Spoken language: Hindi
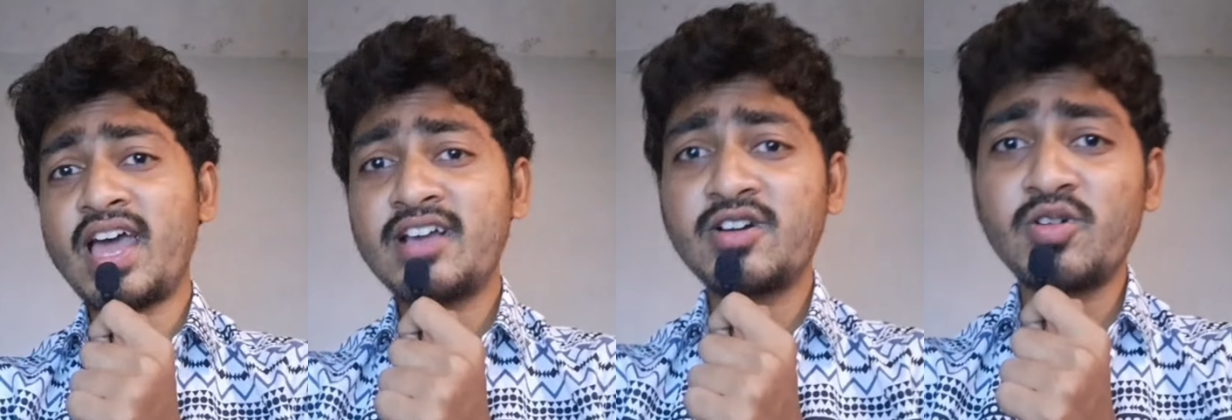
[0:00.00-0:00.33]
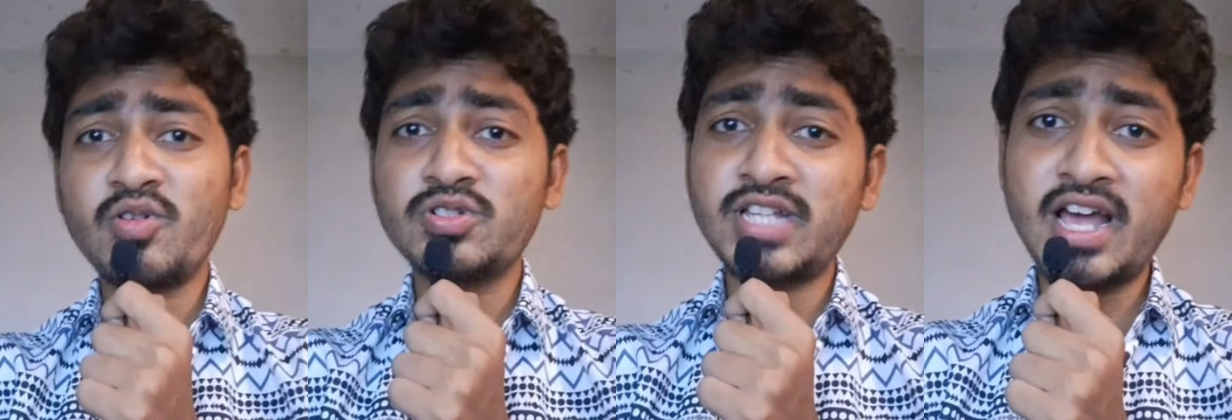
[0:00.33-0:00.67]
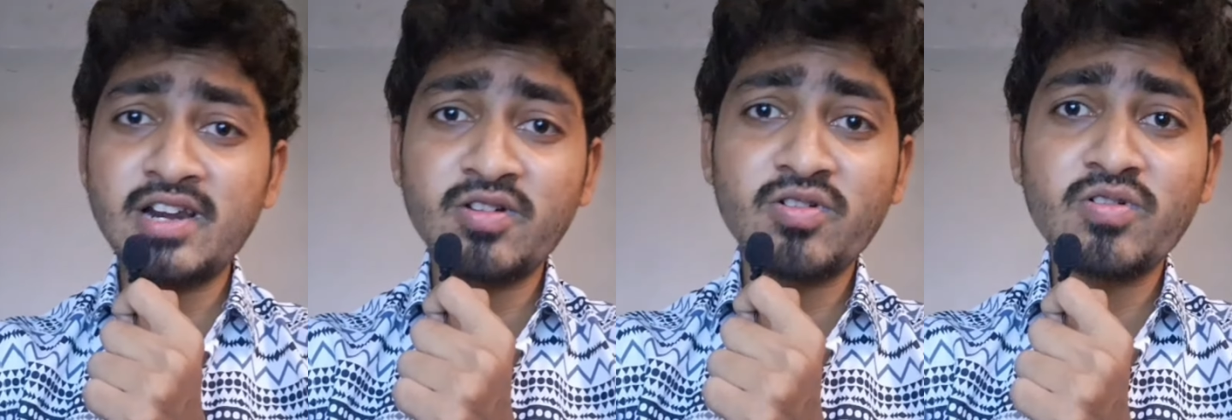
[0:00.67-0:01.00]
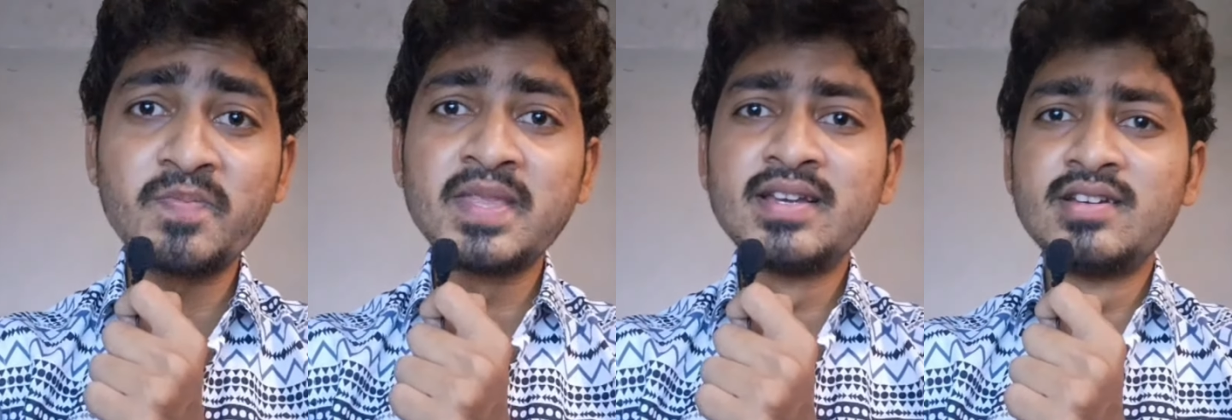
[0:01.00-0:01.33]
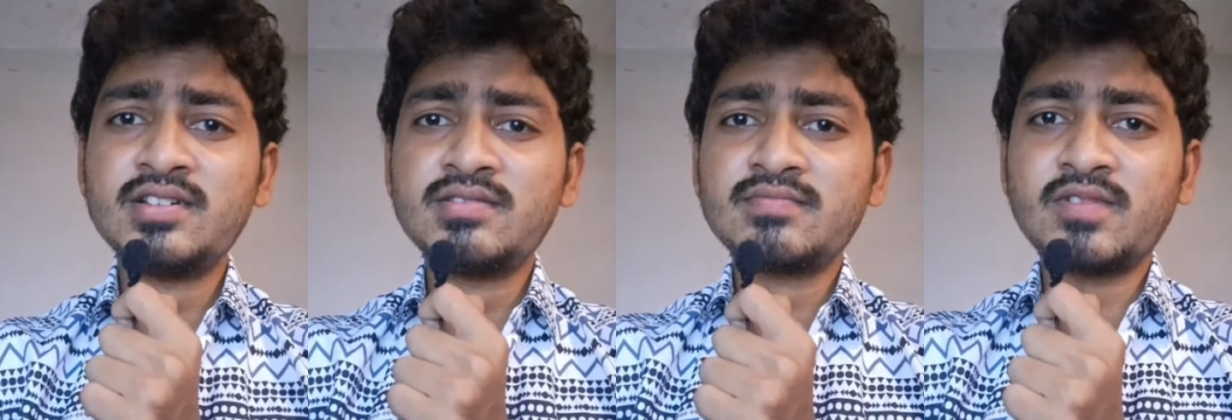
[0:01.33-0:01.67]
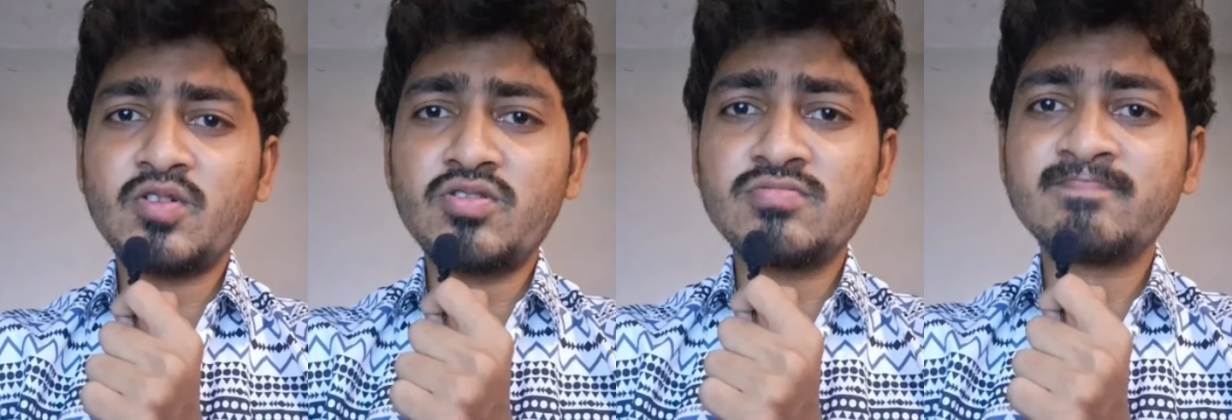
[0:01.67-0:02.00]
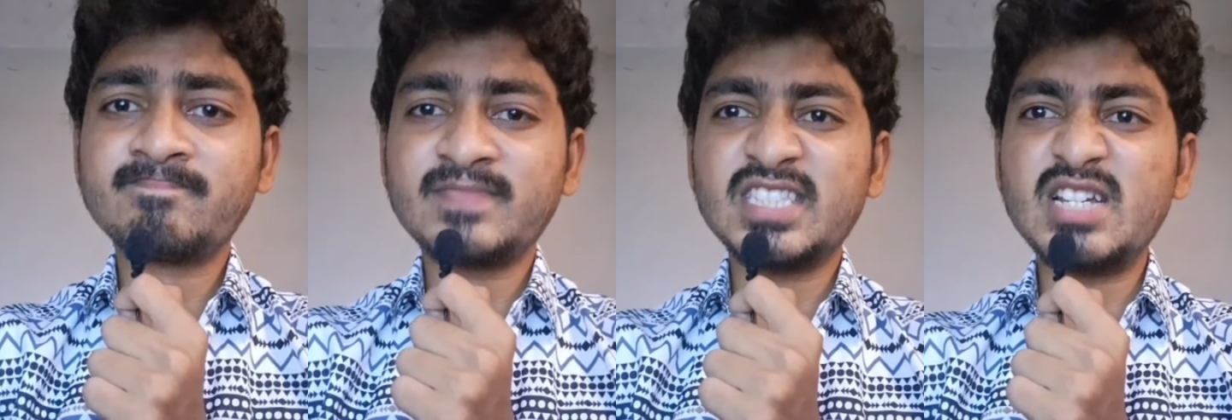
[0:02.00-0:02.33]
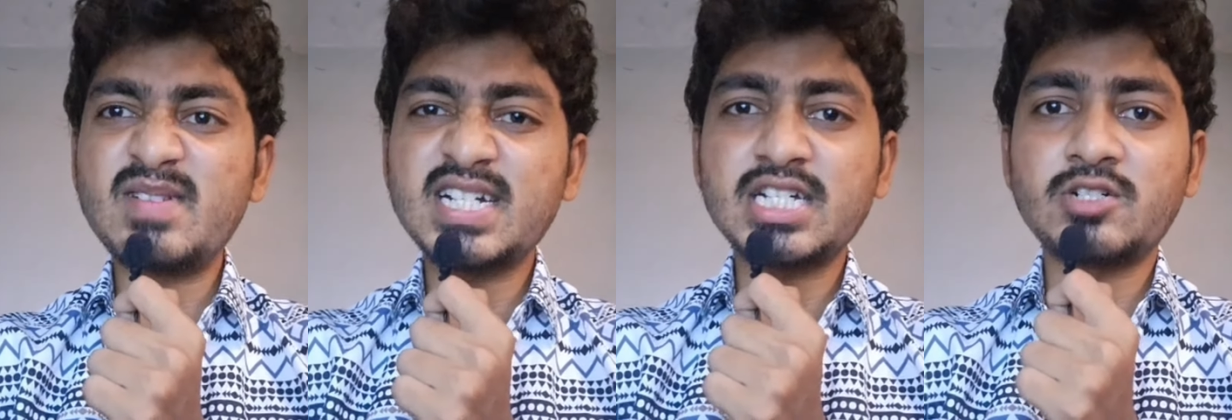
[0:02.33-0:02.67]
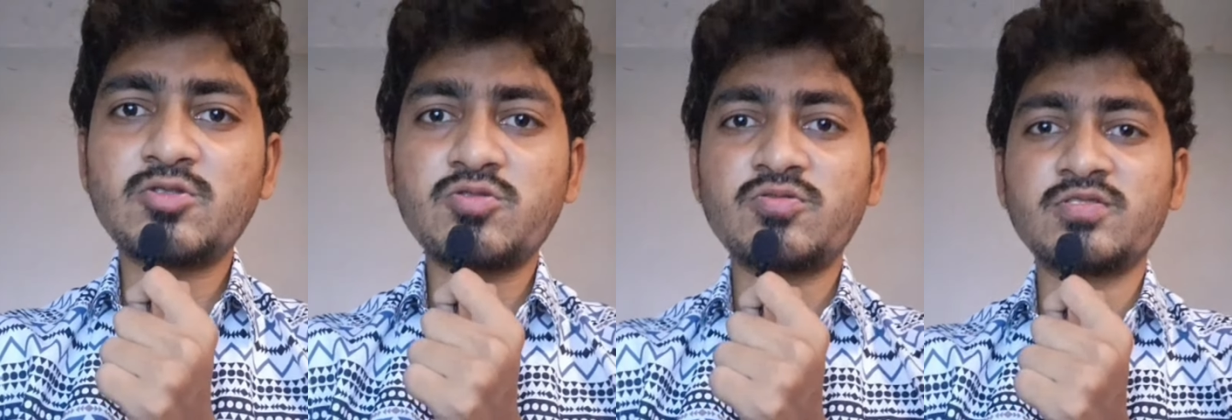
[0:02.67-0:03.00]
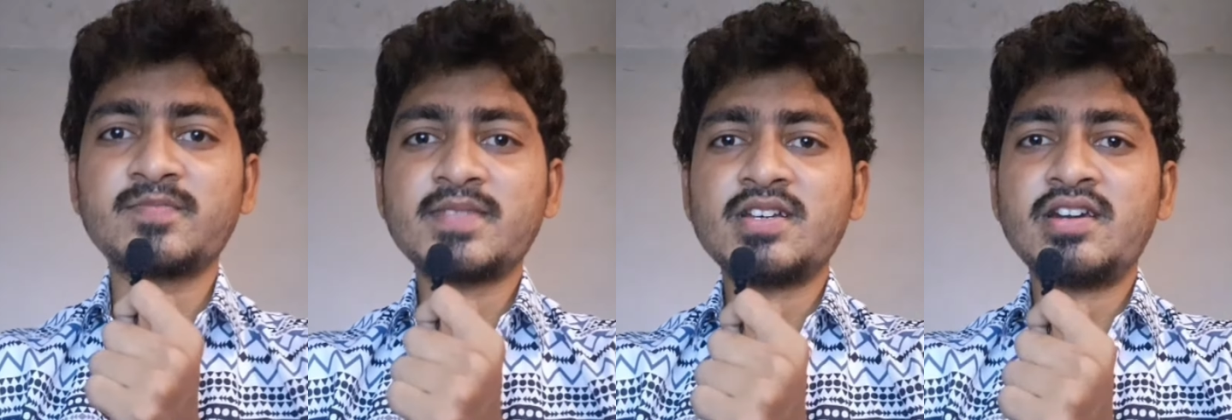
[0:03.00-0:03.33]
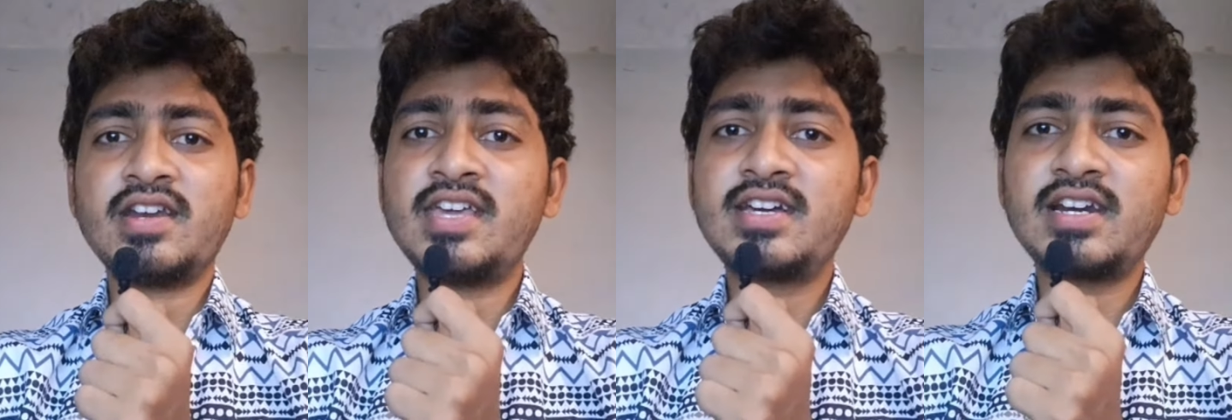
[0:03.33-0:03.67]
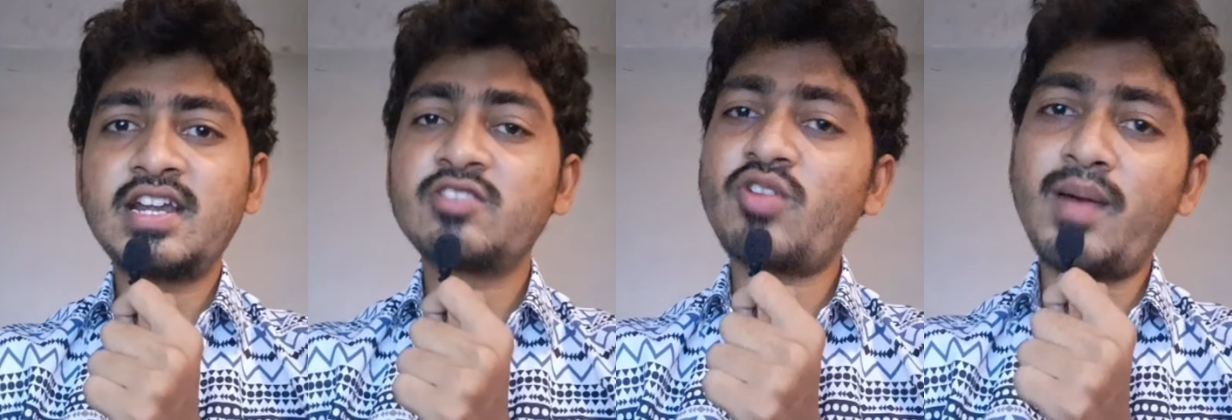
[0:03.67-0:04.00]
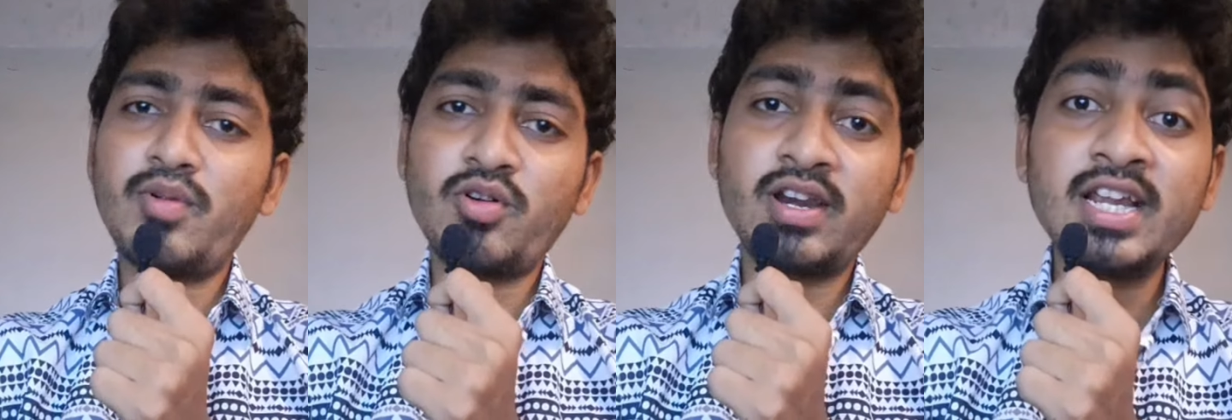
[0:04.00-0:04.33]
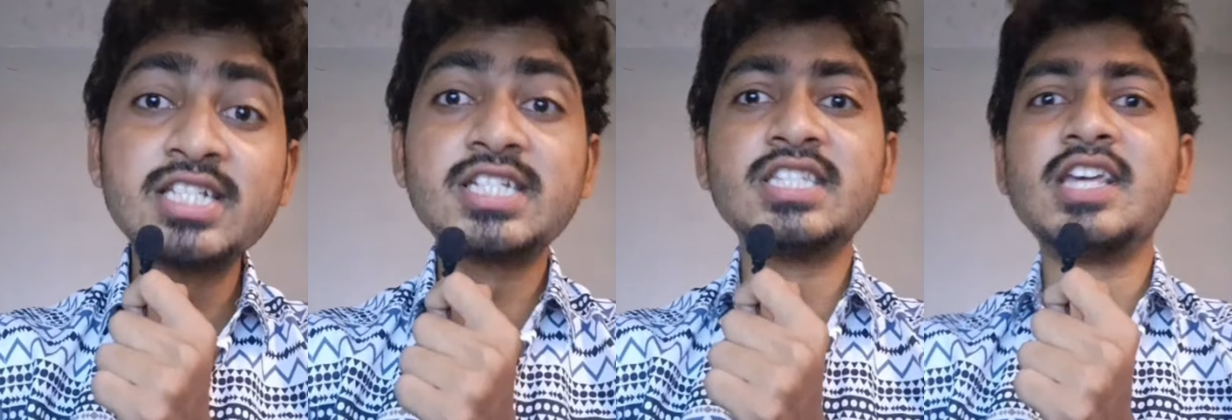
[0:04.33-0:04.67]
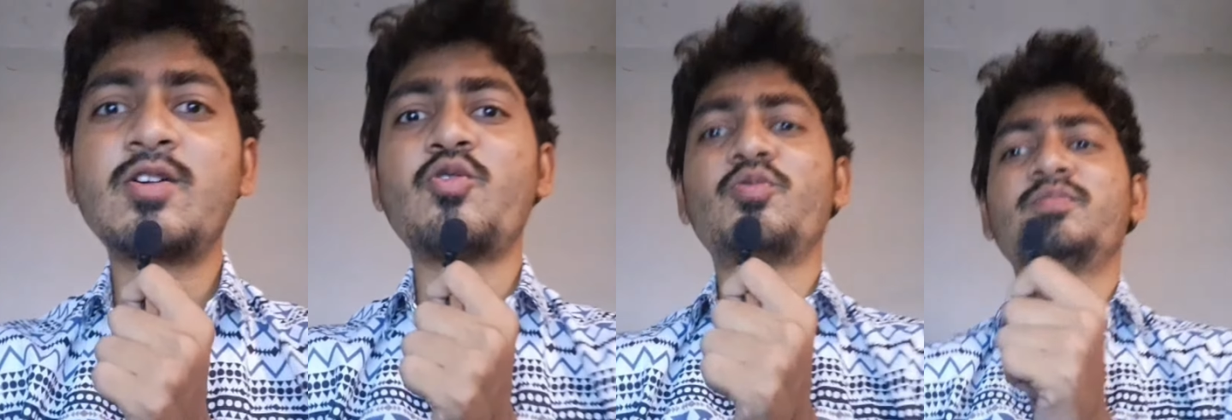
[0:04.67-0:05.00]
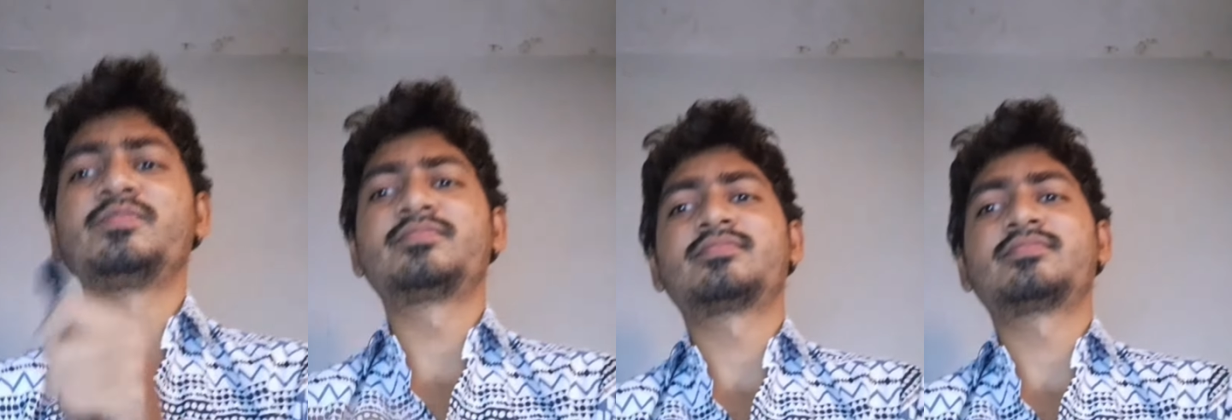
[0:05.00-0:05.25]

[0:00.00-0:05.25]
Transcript: लाइक करो शेयर करो और दबा के ठोको नहीं करना तो आप लोग रील्स ही देखो